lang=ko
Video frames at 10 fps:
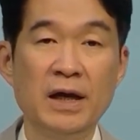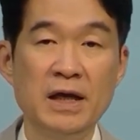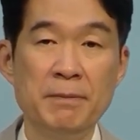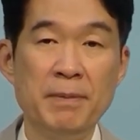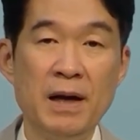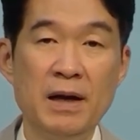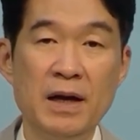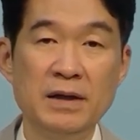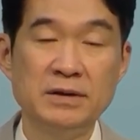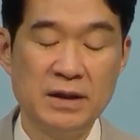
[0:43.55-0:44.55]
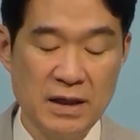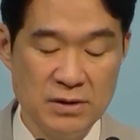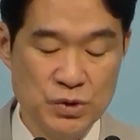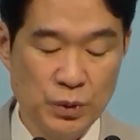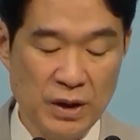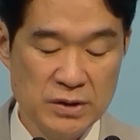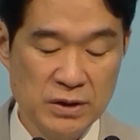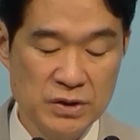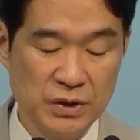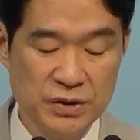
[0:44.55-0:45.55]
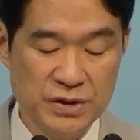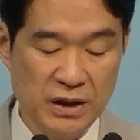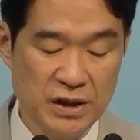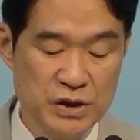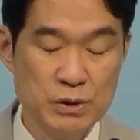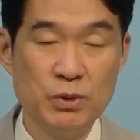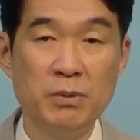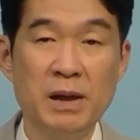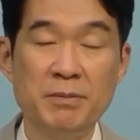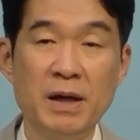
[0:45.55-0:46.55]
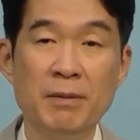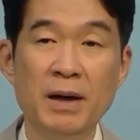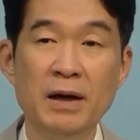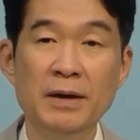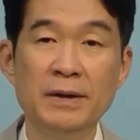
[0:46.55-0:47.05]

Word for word: 이 팔레스타인 쪽에서 전쟁이 있음으로 말미암아